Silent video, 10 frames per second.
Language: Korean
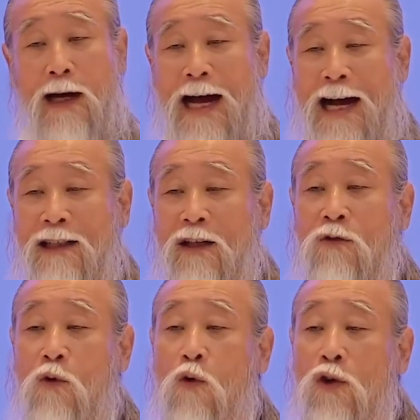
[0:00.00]

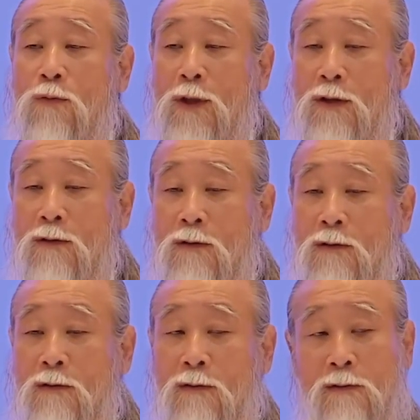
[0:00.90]
환경 오염은
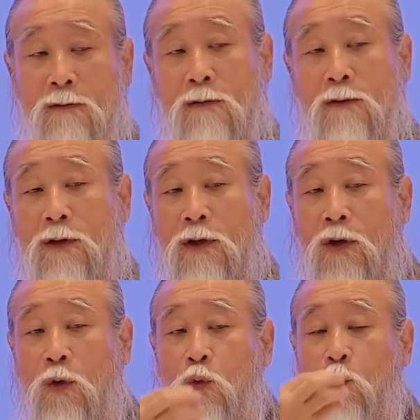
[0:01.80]

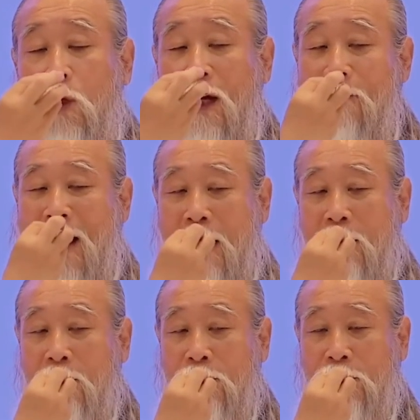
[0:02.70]
우리가
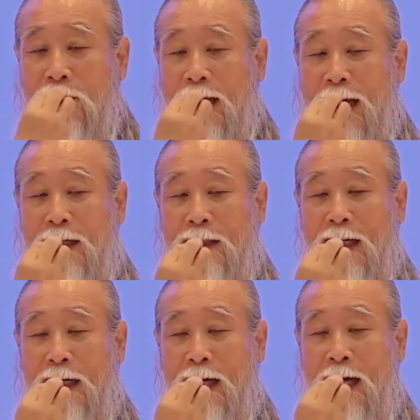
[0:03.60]
말을 어떻게
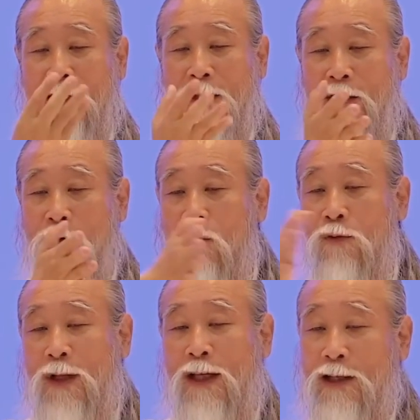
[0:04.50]
하느냐가 환경이
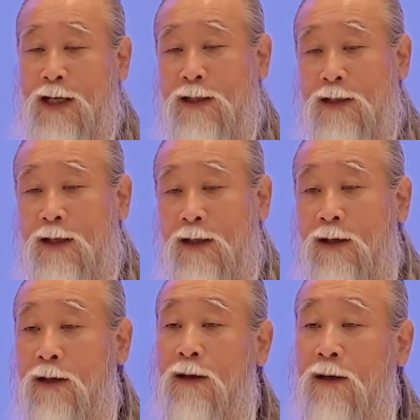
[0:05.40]
오염되게 돼가 있어요.
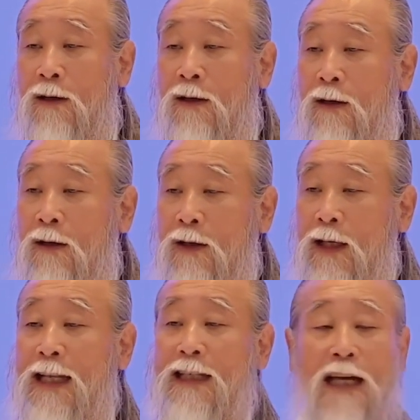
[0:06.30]

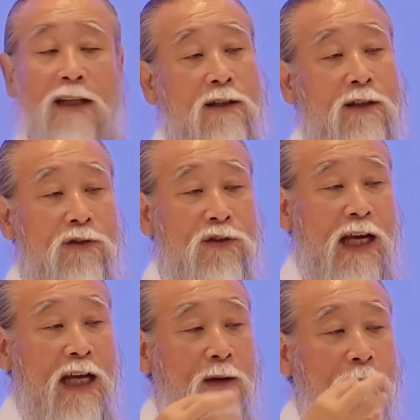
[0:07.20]
일차적인건
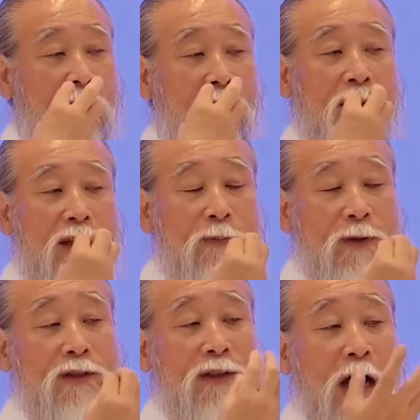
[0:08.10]
사람이
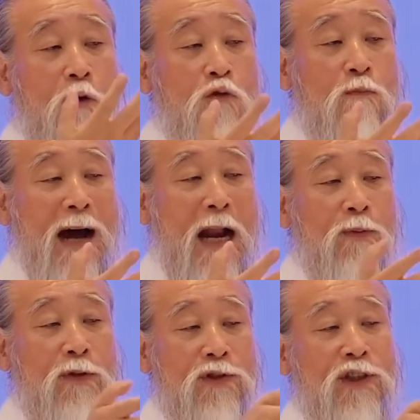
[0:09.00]
입에서 나오는
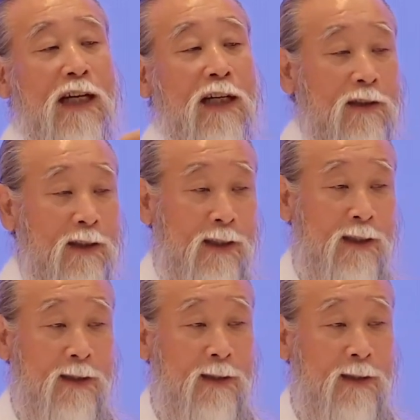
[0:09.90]
말부터 시작하는 거예요.